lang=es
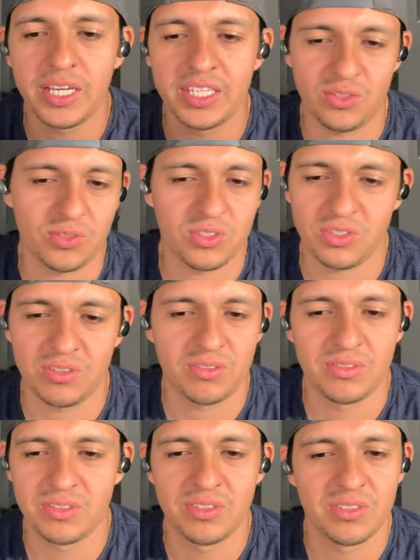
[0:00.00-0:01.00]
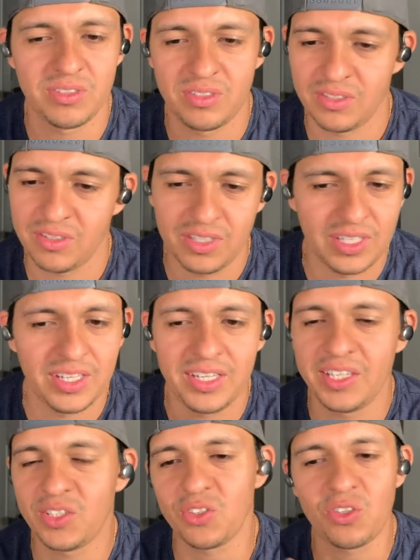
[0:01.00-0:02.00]
Estos.
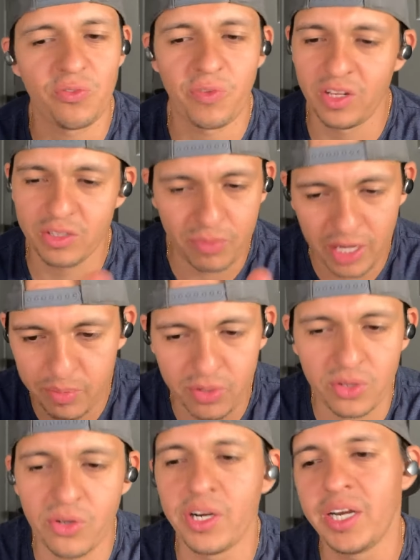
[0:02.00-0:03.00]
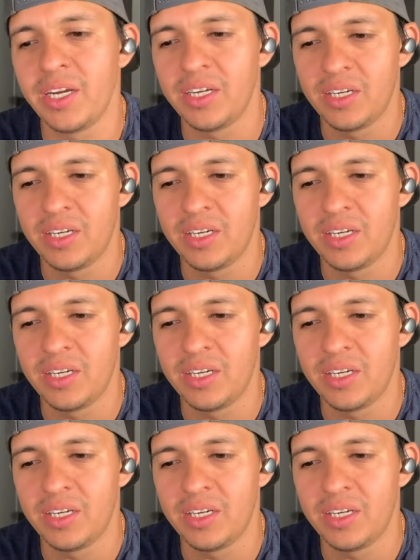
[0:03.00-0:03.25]
Estos son feels Mike Pornoy.